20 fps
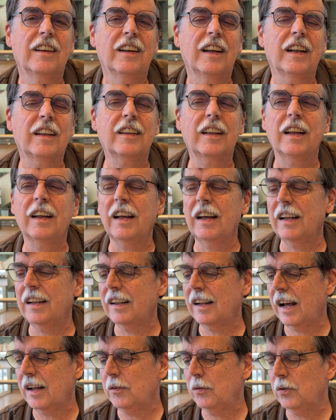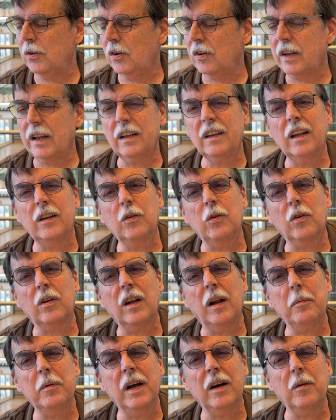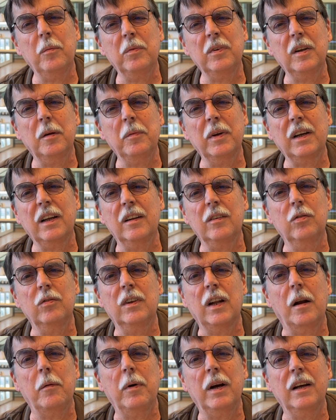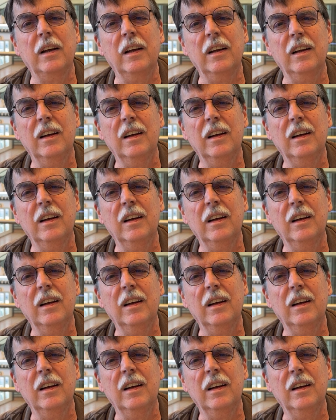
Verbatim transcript: Este, eh, hay uno que es de Yugoslavia, ¿cómo se llama? Que es un salvaje.